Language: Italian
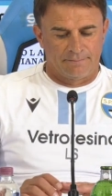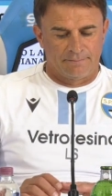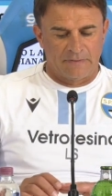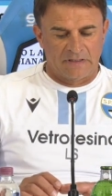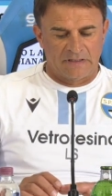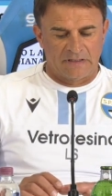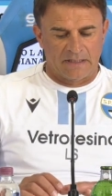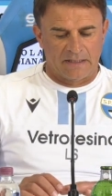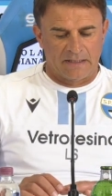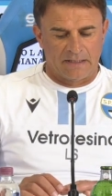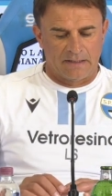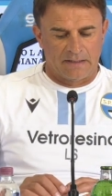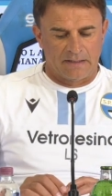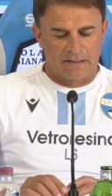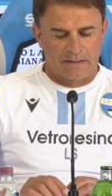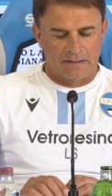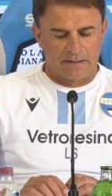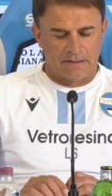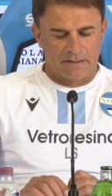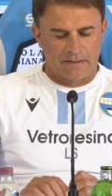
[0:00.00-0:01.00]
Ma
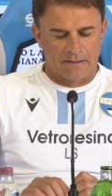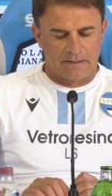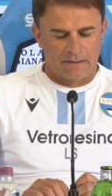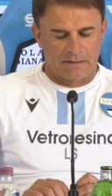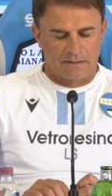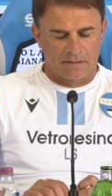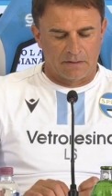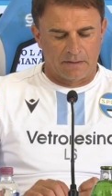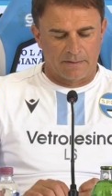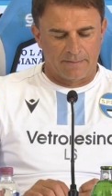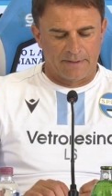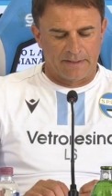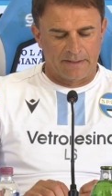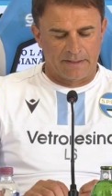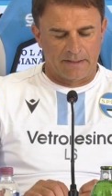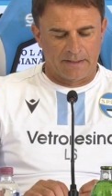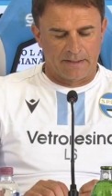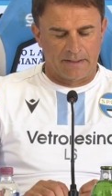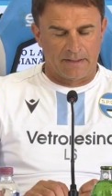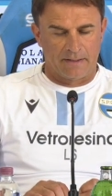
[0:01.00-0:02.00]
sai,
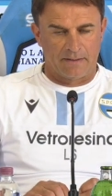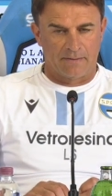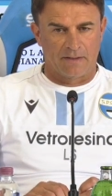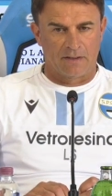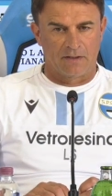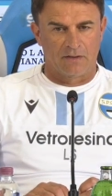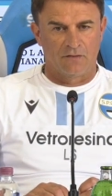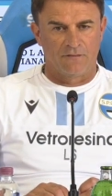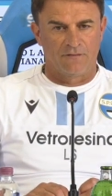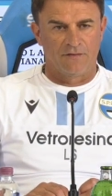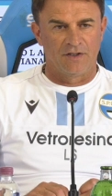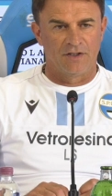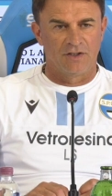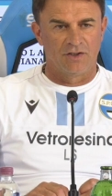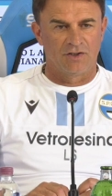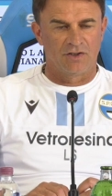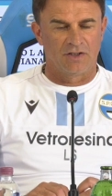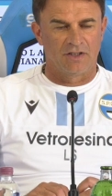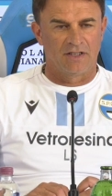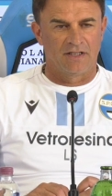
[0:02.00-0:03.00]
sicuramente quando
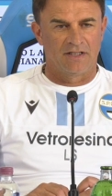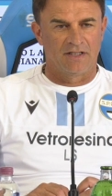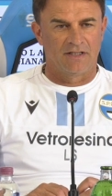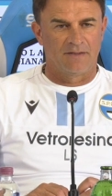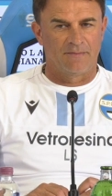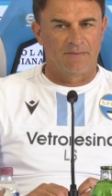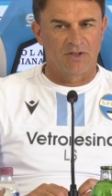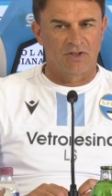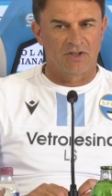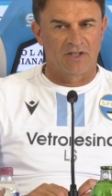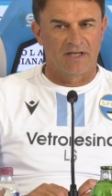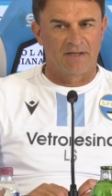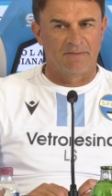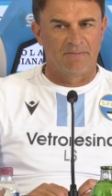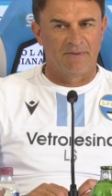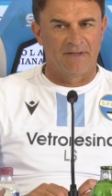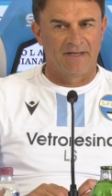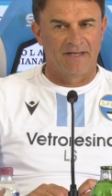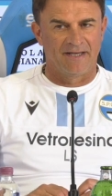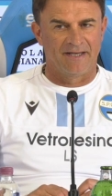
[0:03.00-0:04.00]
vinci ti
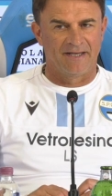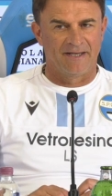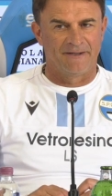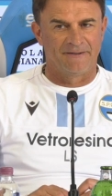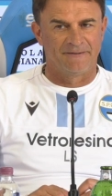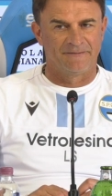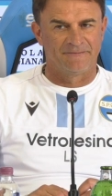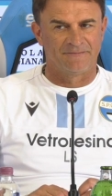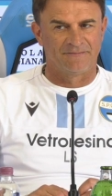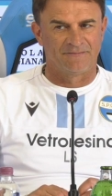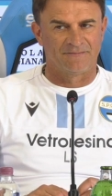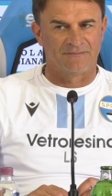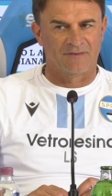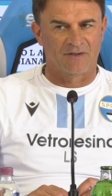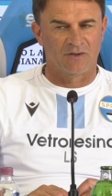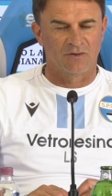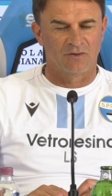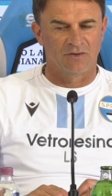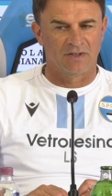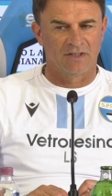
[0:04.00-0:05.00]
piacerebbe
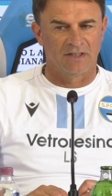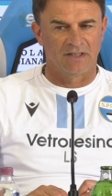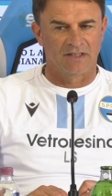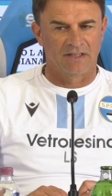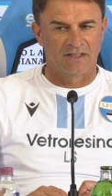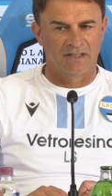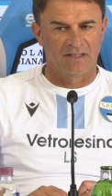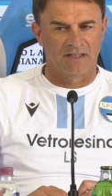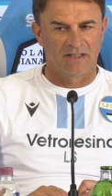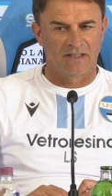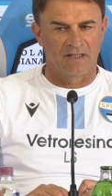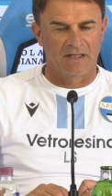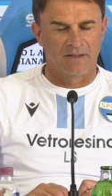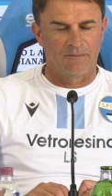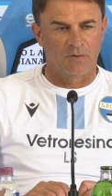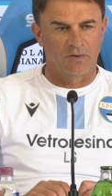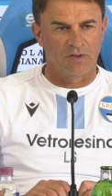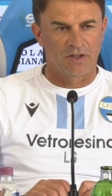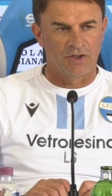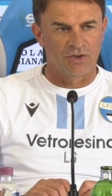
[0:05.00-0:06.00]
così eh, di
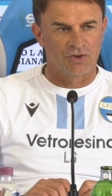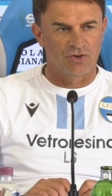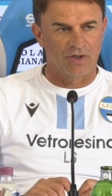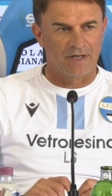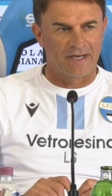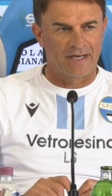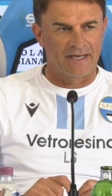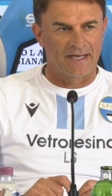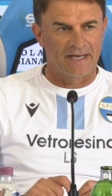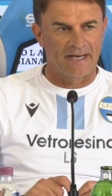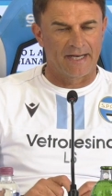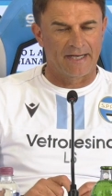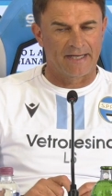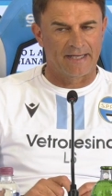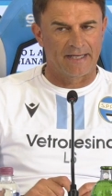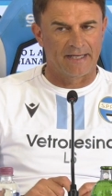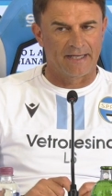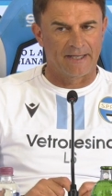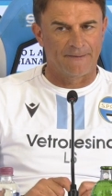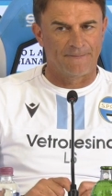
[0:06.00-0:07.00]
poter giocare
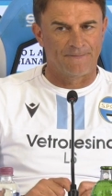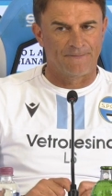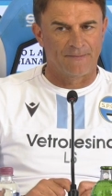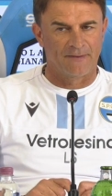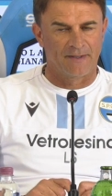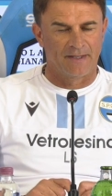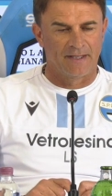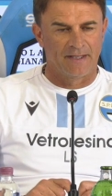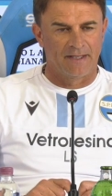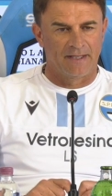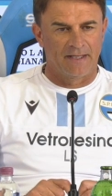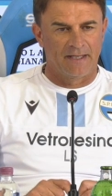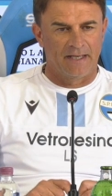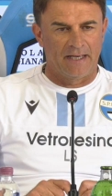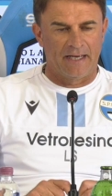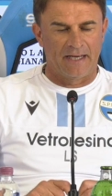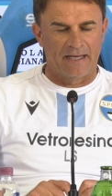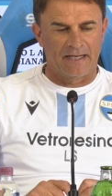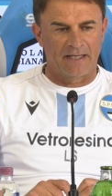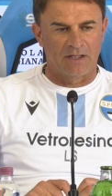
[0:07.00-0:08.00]
anche,
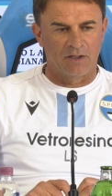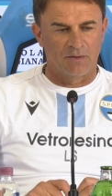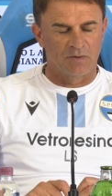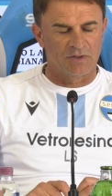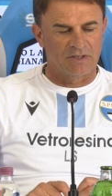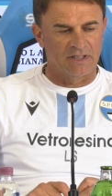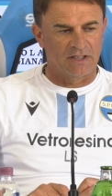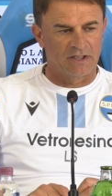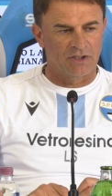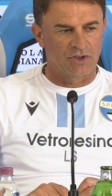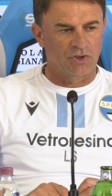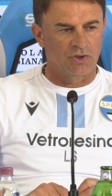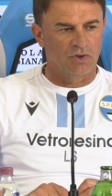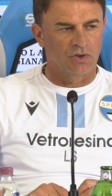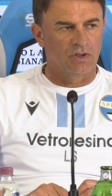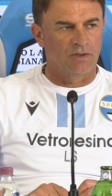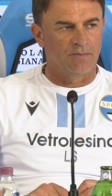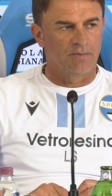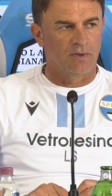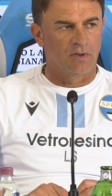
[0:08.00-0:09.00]
anche, dopo sette
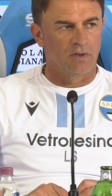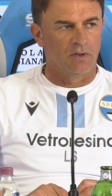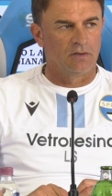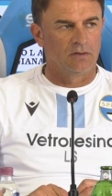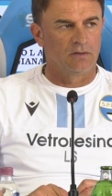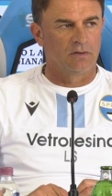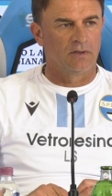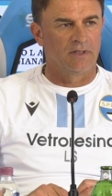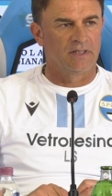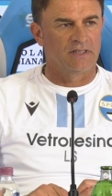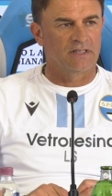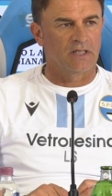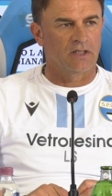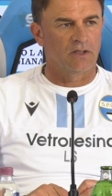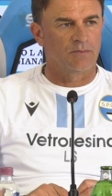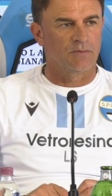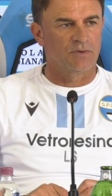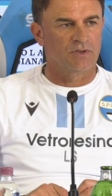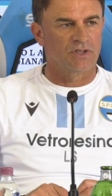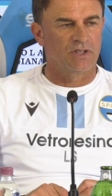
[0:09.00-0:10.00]
giorni, però non è
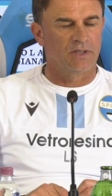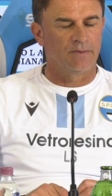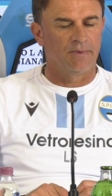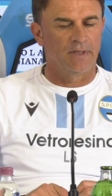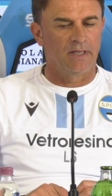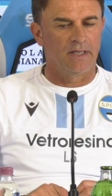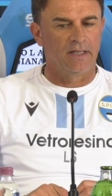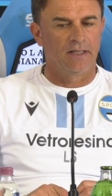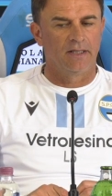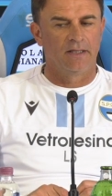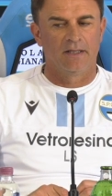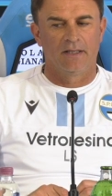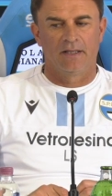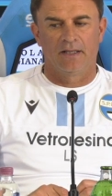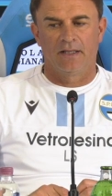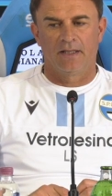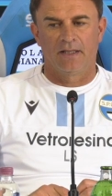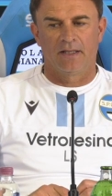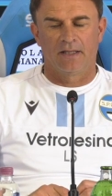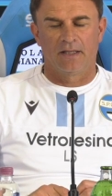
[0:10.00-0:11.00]
stato possibile
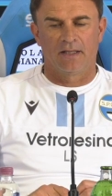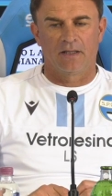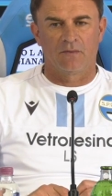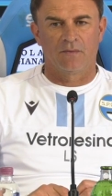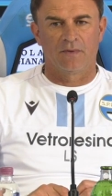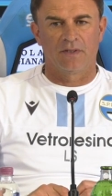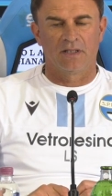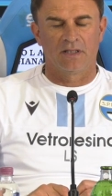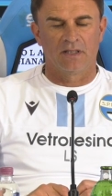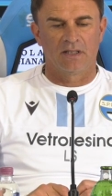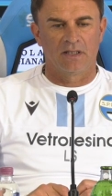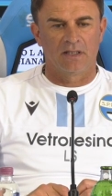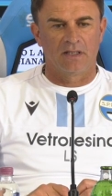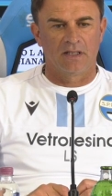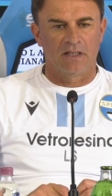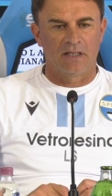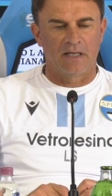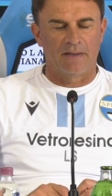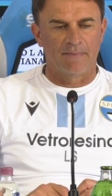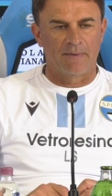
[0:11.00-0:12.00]
e
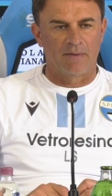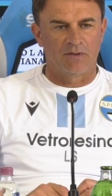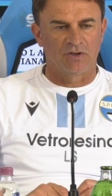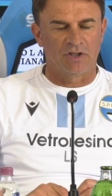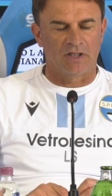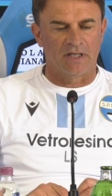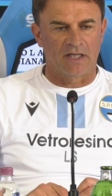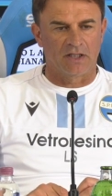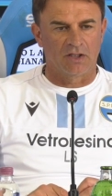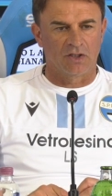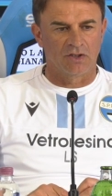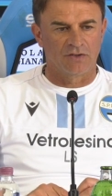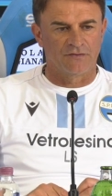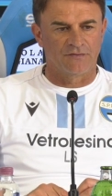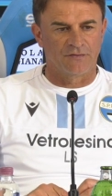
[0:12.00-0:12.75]
quindi abbiamo cercato di